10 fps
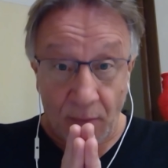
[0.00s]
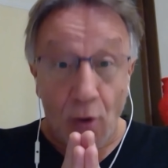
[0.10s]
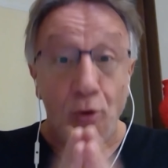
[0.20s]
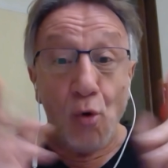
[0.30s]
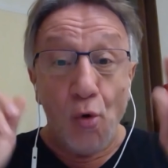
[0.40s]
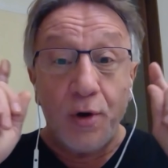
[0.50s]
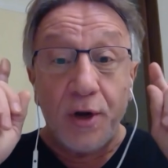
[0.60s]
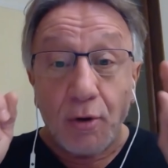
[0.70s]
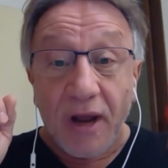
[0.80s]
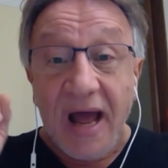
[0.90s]

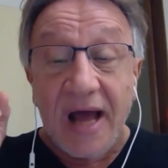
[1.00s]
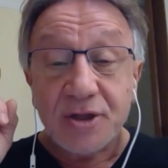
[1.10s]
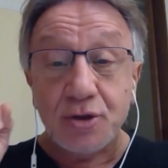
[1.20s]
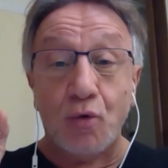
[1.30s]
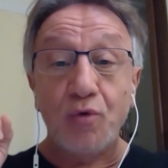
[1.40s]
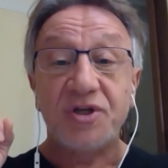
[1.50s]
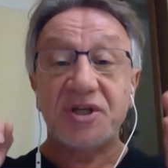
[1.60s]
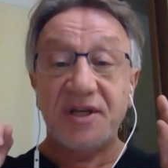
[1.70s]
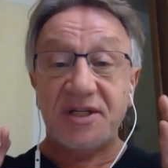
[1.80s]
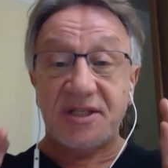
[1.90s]
l'unico caso in cui
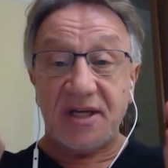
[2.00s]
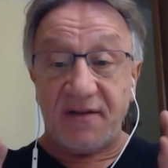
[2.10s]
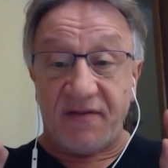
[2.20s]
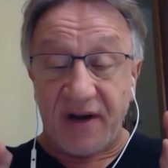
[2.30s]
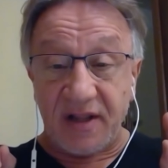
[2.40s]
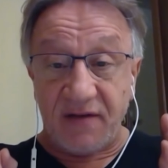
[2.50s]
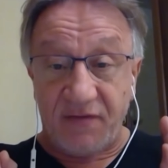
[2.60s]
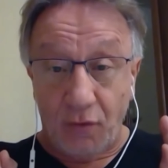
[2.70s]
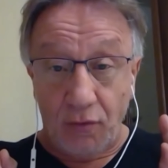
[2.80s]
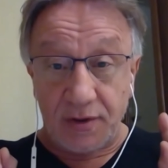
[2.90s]
si rischia di fare
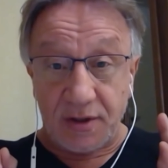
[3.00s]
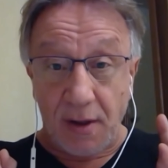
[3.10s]
default